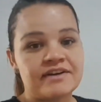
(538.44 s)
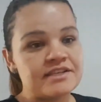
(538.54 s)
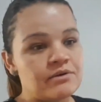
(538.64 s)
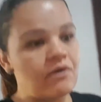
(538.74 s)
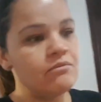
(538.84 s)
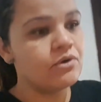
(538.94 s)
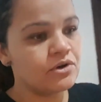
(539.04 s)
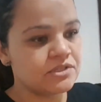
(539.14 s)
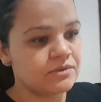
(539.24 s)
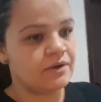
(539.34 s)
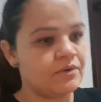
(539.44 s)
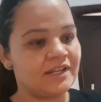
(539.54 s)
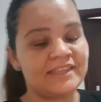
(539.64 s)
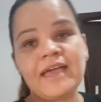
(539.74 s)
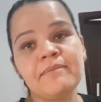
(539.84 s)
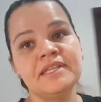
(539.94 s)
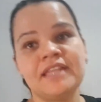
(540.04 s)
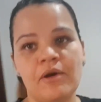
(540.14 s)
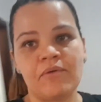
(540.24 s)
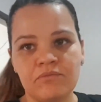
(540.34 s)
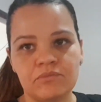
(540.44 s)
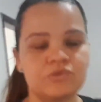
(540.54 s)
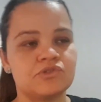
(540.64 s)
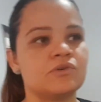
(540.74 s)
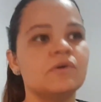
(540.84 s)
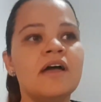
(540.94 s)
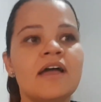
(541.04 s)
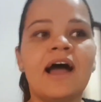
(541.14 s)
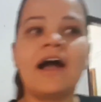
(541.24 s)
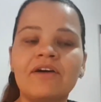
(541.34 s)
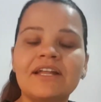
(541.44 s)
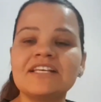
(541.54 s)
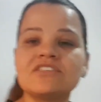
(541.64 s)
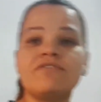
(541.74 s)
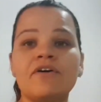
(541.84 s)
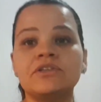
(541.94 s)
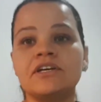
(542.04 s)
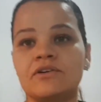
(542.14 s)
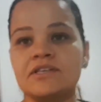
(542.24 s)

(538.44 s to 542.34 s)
que fazer o almoço agora, terminar o almoço. Agora tá só faltando eu